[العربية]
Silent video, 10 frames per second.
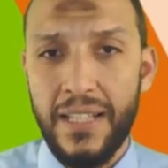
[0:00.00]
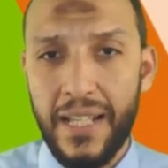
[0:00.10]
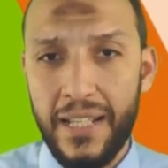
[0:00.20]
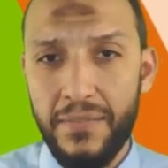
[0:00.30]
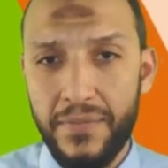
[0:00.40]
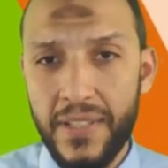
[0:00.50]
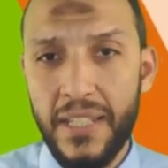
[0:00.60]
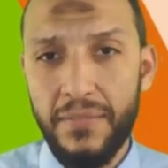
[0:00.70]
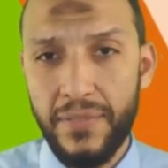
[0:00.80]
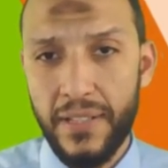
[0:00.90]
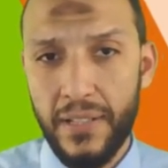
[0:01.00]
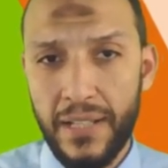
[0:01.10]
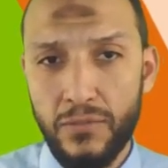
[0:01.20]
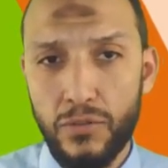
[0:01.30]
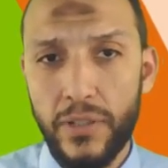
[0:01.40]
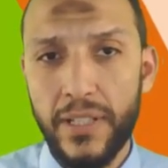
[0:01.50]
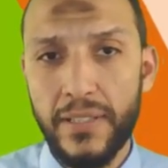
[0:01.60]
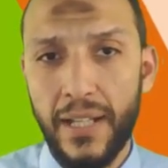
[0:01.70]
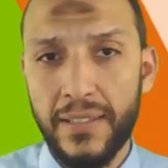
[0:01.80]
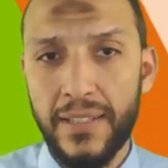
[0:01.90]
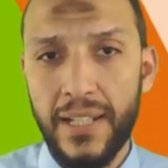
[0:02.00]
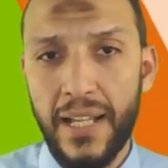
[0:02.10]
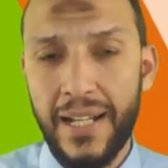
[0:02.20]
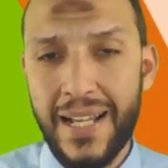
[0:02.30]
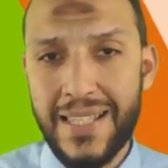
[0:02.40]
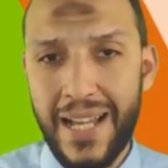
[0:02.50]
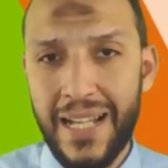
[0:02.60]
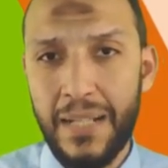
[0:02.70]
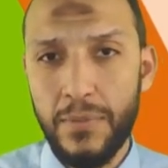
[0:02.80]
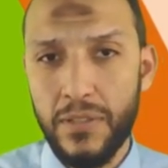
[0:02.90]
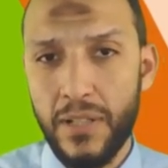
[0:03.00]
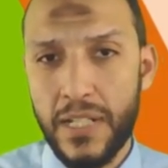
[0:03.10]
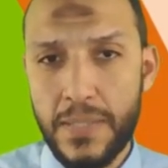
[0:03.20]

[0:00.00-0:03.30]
لكن في في الاندرويد عندنا كذا حاجه نقدر